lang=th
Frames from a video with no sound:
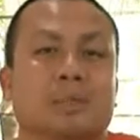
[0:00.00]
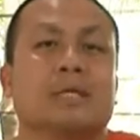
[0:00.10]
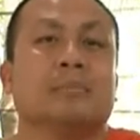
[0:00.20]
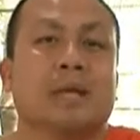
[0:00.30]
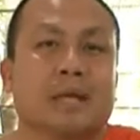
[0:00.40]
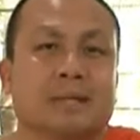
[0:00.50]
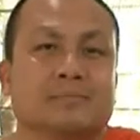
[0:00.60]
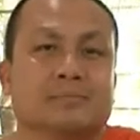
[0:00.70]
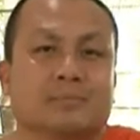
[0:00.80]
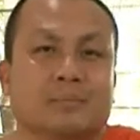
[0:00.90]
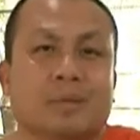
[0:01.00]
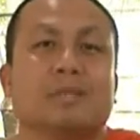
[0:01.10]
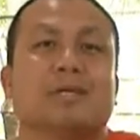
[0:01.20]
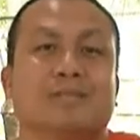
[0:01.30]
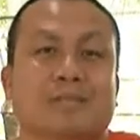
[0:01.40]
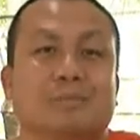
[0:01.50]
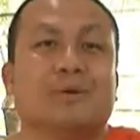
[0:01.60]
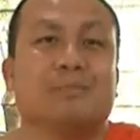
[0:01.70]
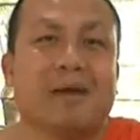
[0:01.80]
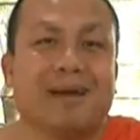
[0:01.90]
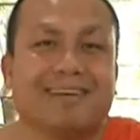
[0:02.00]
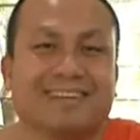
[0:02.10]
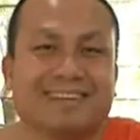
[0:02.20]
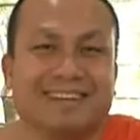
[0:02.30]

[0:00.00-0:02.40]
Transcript: คุณจะจำได้เองอย่าไปเชื่อสตีฟจ็อบส์มากอะ